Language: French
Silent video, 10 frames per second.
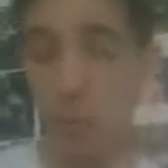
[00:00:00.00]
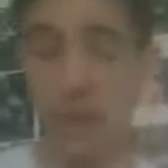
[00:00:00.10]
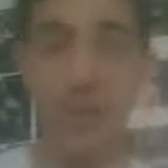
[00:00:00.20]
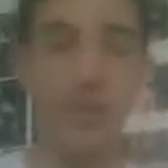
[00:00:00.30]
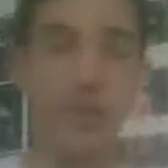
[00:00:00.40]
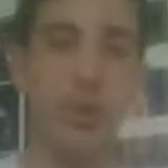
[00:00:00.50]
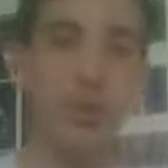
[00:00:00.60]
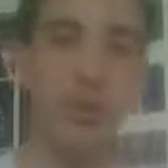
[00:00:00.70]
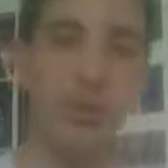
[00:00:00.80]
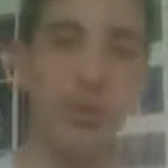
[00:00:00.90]
Breeze, un hein,
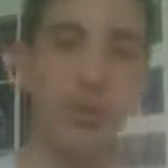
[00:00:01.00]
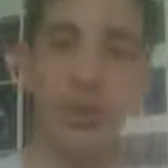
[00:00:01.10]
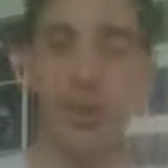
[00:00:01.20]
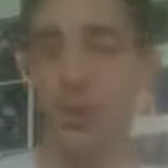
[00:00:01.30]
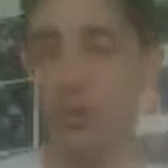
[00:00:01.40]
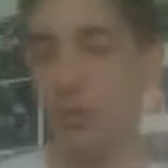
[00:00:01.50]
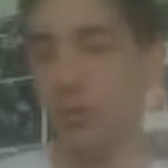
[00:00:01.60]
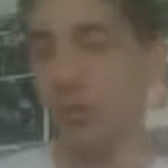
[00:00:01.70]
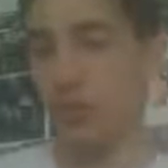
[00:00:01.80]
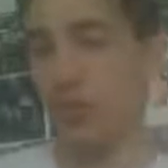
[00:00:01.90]
revenant,
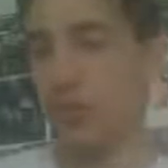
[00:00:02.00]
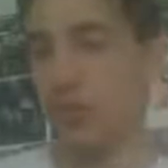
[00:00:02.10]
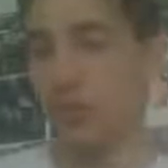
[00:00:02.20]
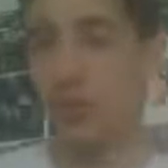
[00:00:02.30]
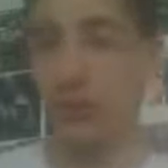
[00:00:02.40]
revenant d'NXT.